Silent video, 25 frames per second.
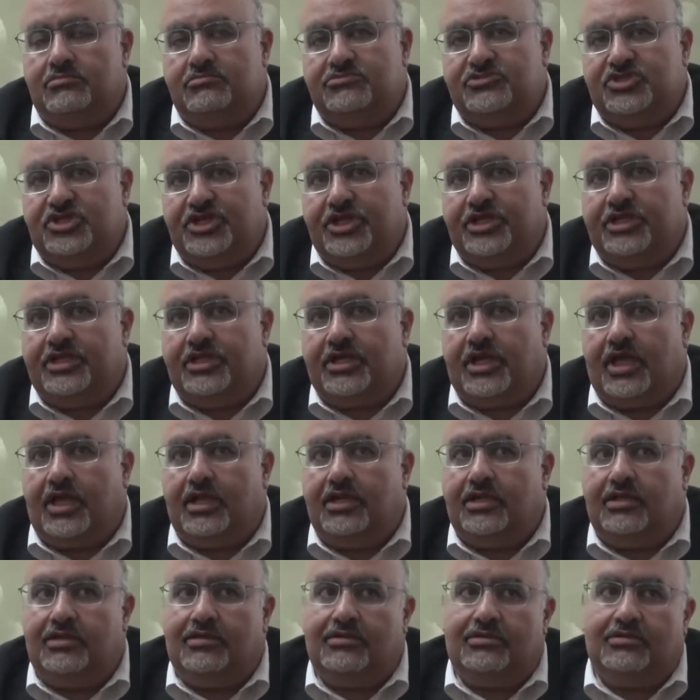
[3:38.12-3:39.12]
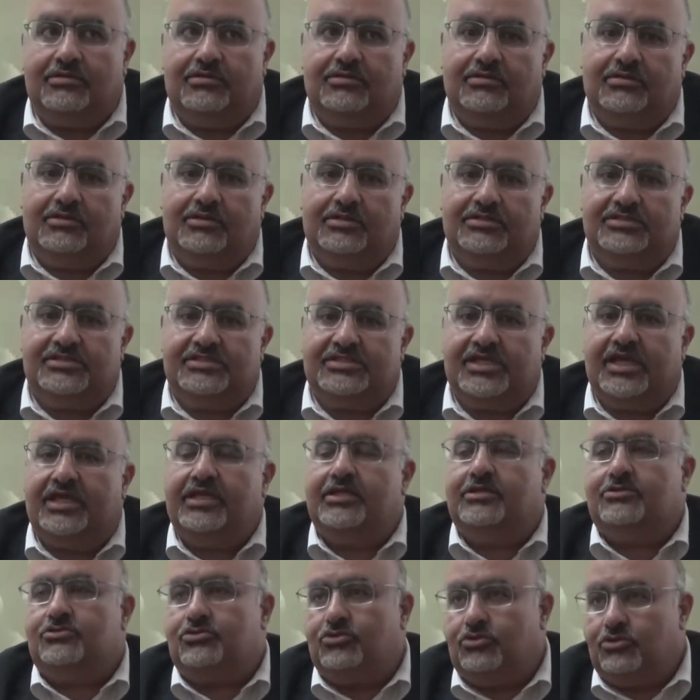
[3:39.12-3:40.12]
تريننج على
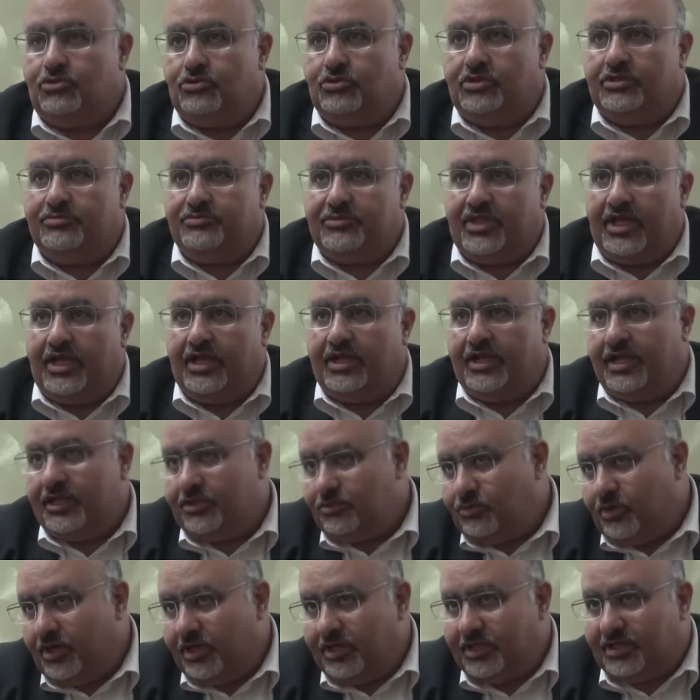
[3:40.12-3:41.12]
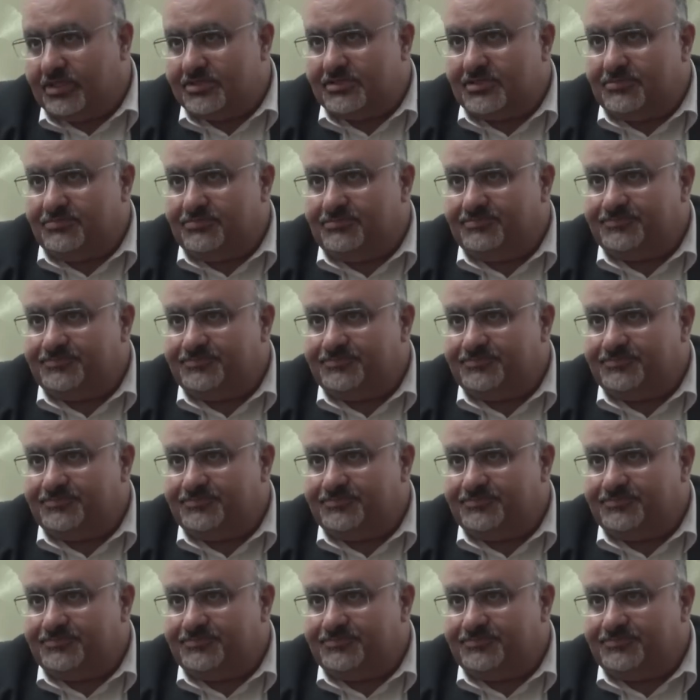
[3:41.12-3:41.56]
ازاي يدخلوا الامتحانات وهكذا